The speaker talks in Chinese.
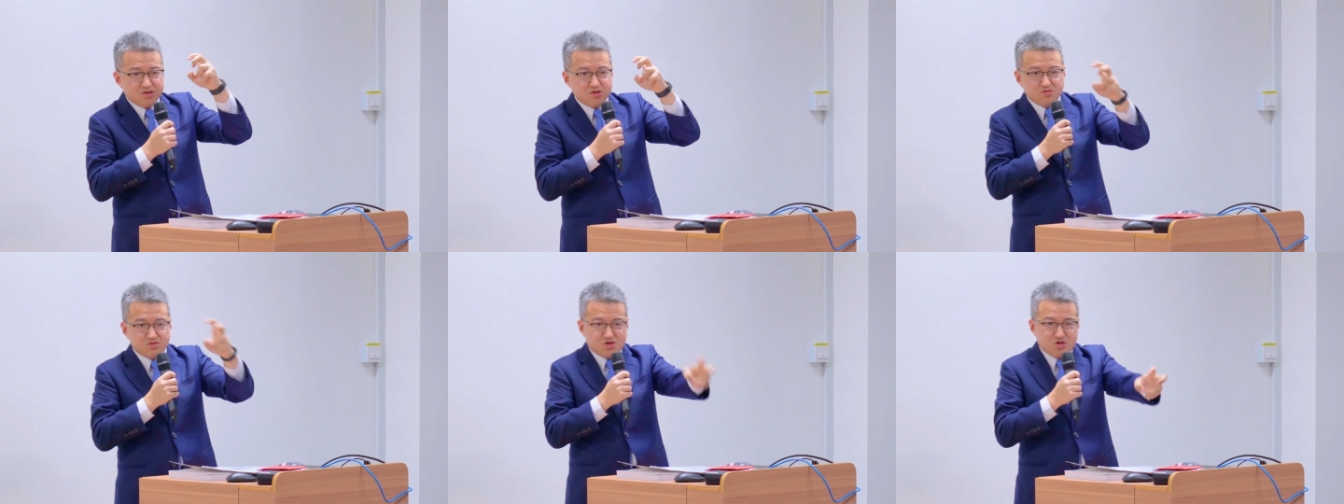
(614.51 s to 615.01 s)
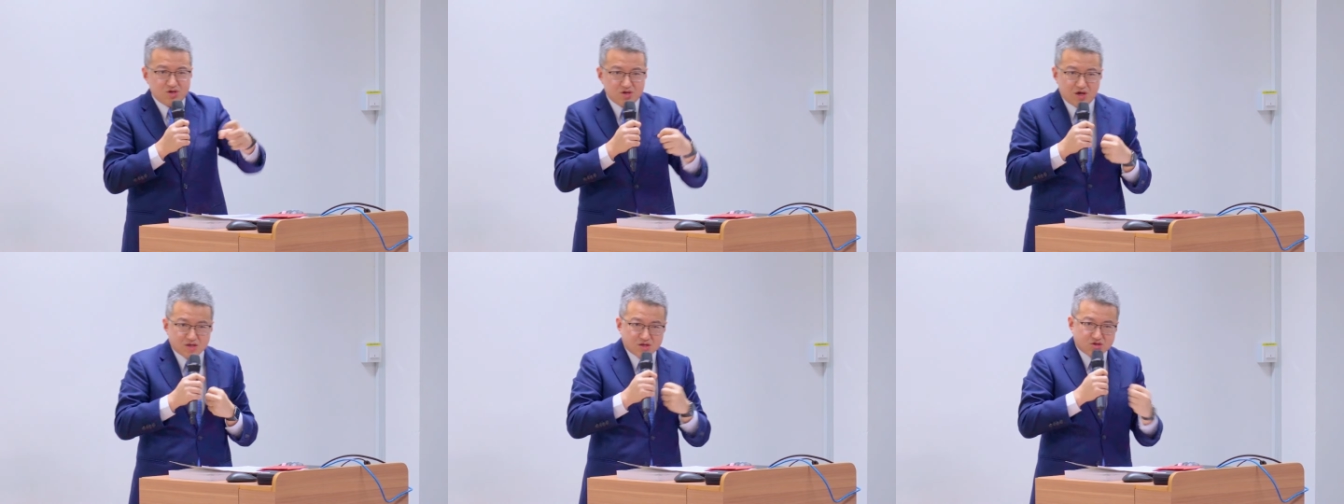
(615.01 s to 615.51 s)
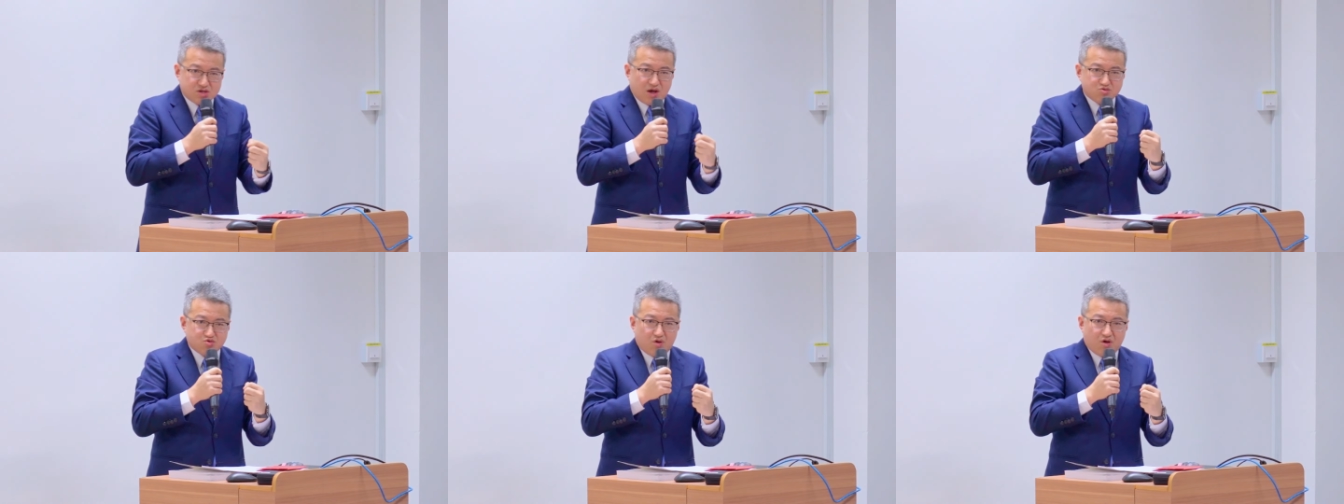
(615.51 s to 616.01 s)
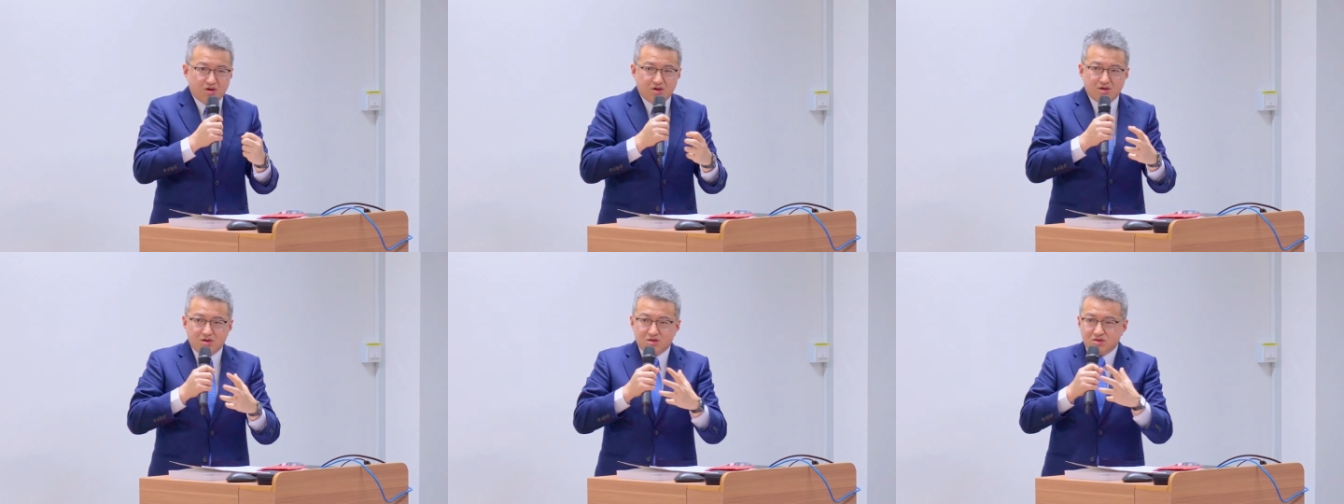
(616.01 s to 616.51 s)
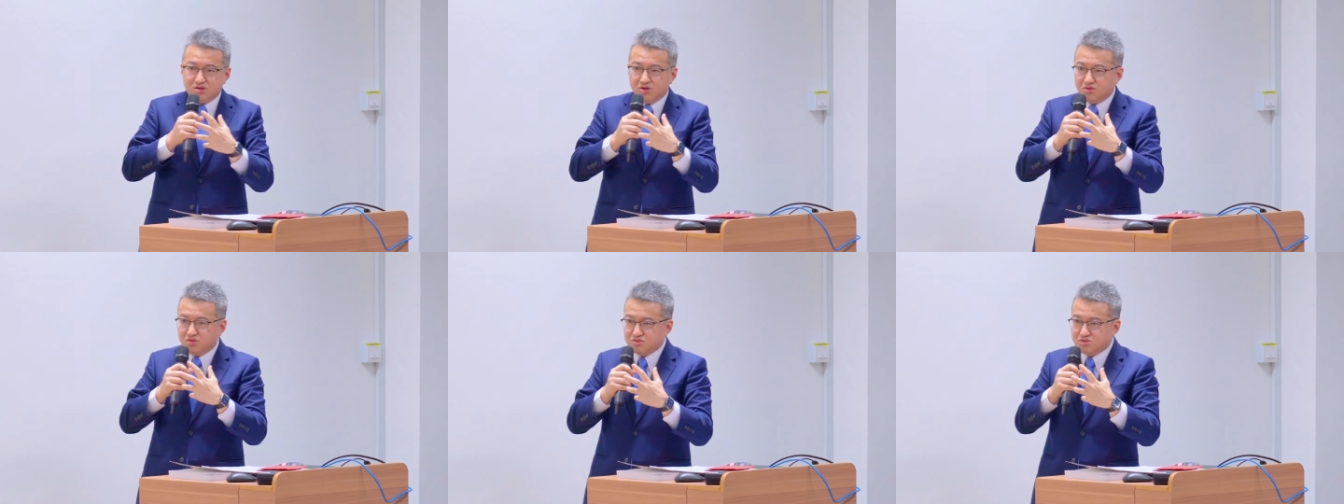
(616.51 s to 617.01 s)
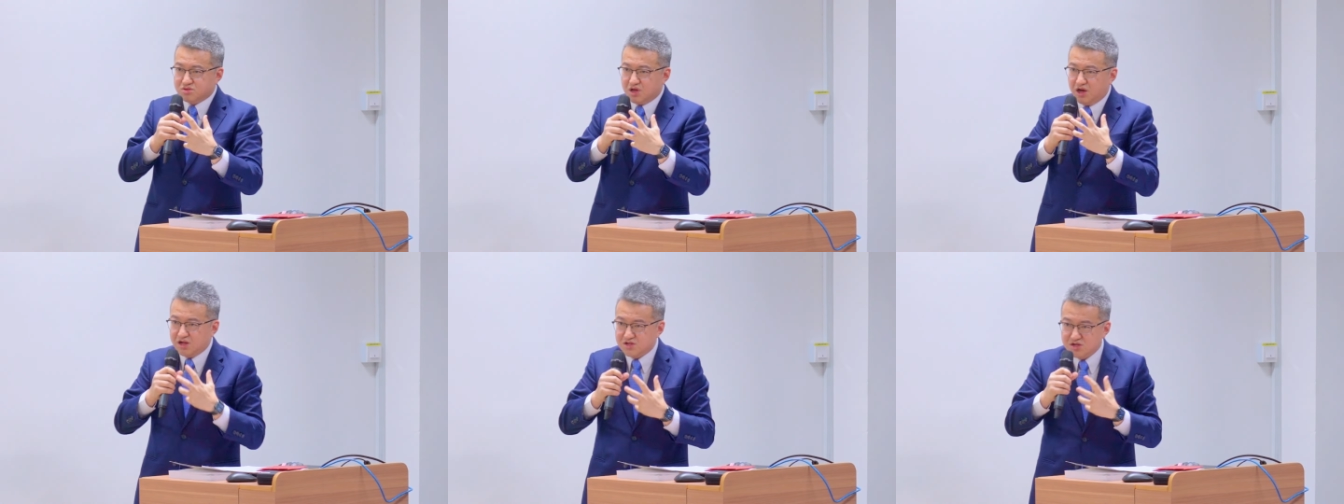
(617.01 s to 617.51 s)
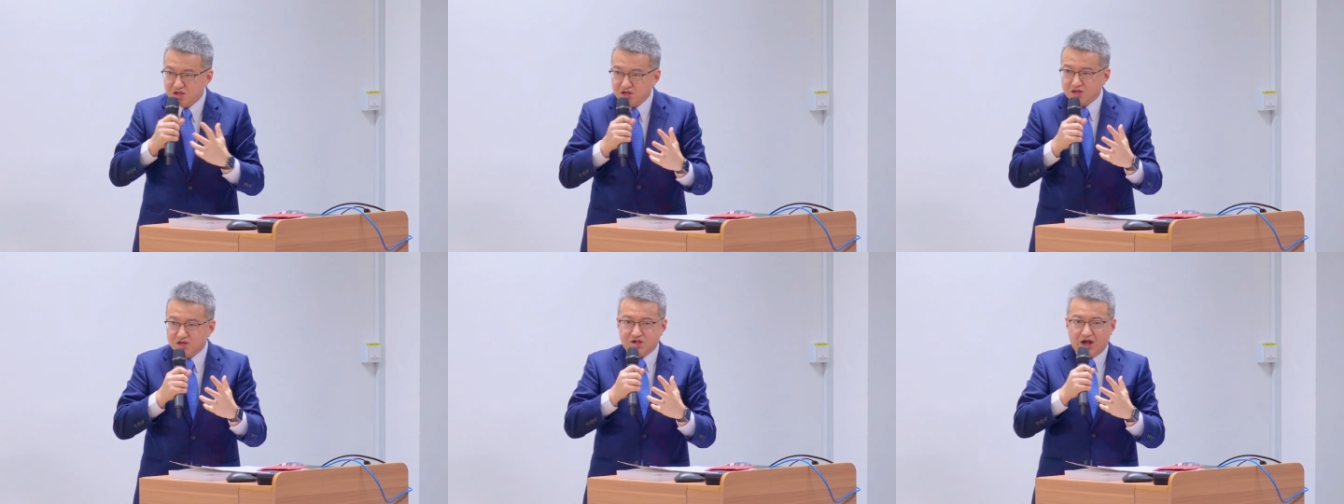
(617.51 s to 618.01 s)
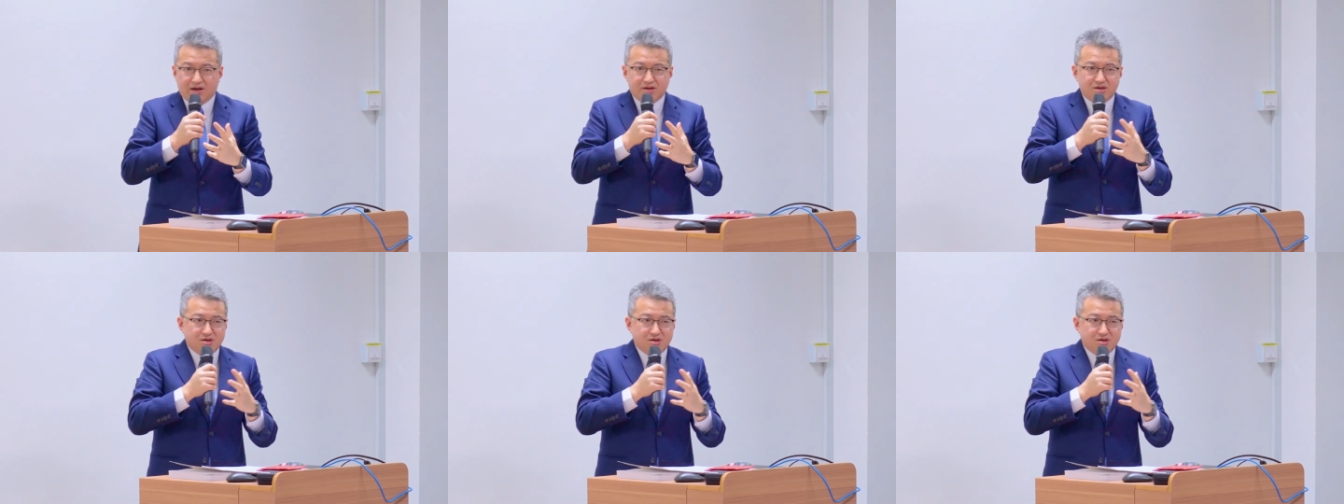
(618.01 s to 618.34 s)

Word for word: 有企业的操作，有科技的影响，